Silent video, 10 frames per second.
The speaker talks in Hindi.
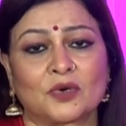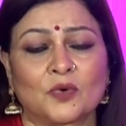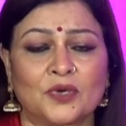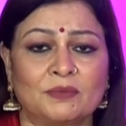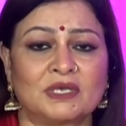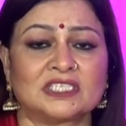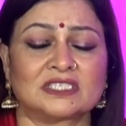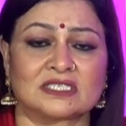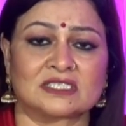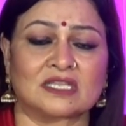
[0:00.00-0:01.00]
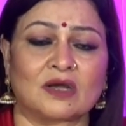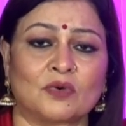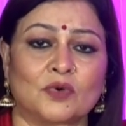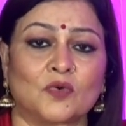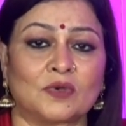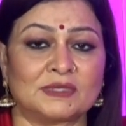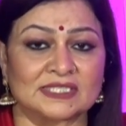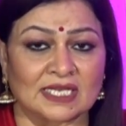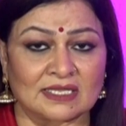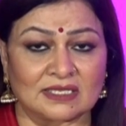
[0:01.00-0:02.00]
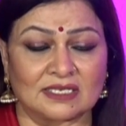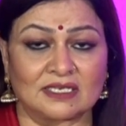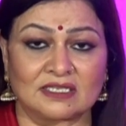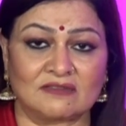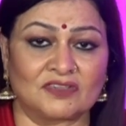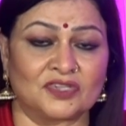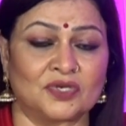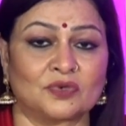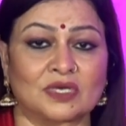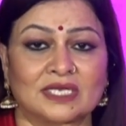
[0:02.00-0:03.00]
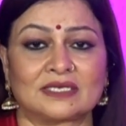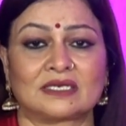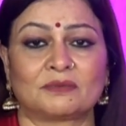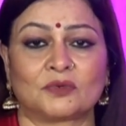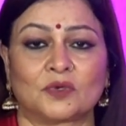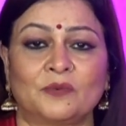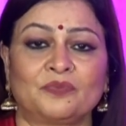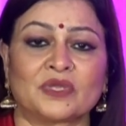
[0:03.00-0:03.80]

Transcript: कोई भी संस्था हो कोई भी साहित्यिक गतिविधि हो कार्यक्रम हो